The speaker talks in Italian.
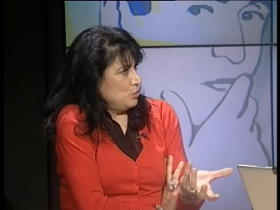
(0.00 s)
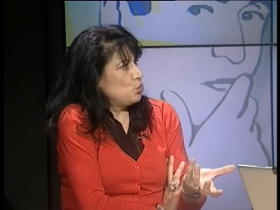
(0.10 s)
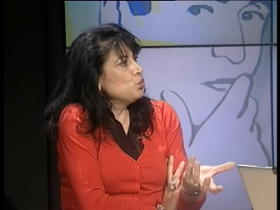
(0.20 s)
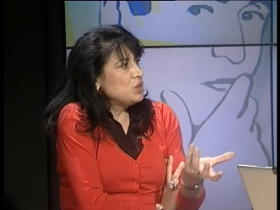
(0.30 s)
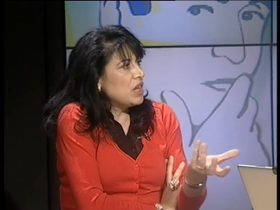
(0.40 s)

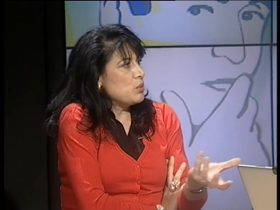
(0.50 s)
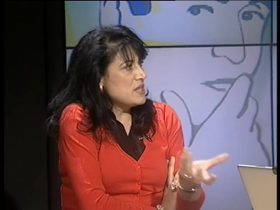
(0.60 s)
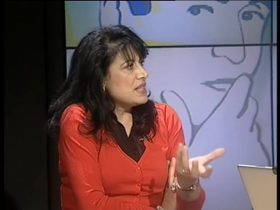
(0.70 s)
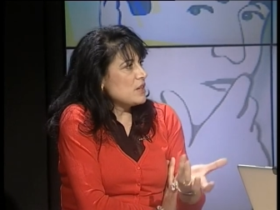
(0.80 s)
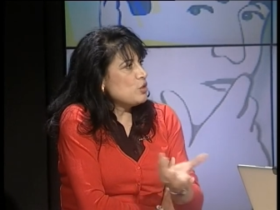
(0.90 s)
tutta
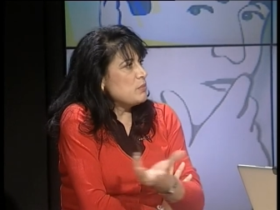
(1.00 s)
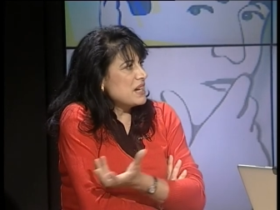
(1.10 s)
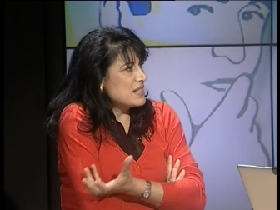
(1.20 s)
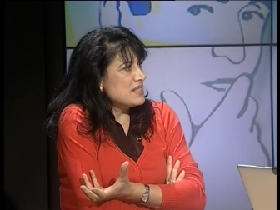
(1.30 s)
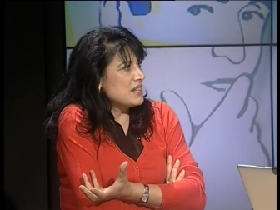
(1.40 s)
questa
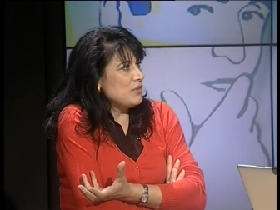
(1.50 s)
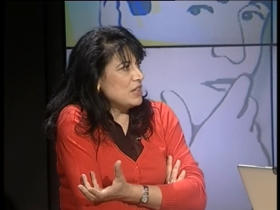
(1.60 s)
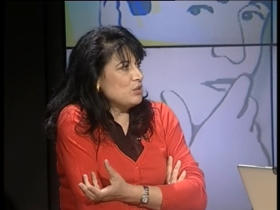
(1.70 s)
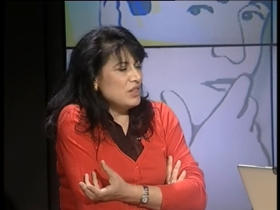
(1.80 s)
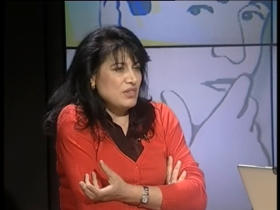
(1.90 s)
roba che sta
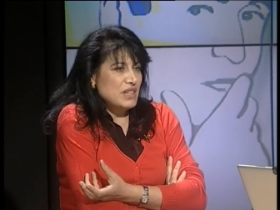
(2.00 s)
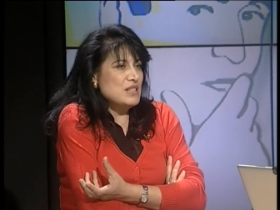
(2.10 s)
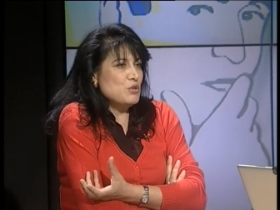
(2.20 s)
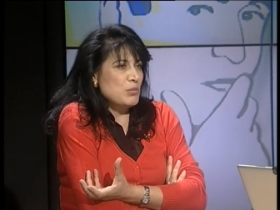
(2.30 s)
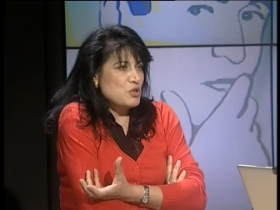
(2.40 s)
arrivando da
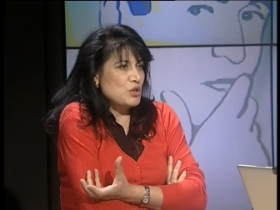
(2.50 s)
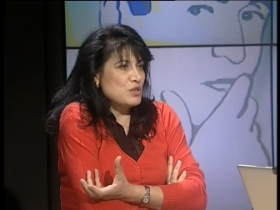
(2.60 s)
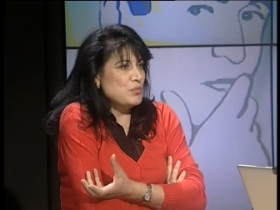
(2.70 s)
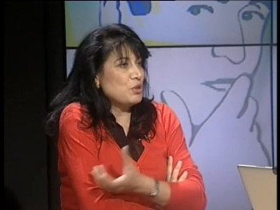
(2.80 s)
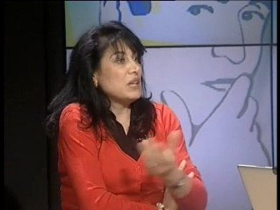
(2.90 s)
Firenze, una mostra
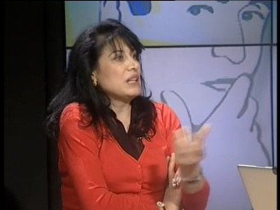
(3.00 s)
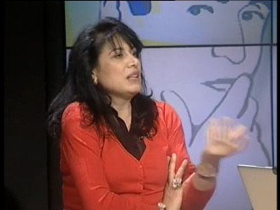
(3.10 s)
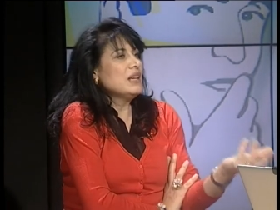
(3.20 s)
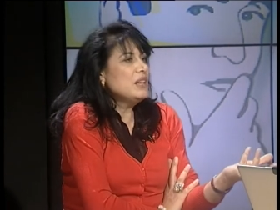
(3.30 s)
così importante.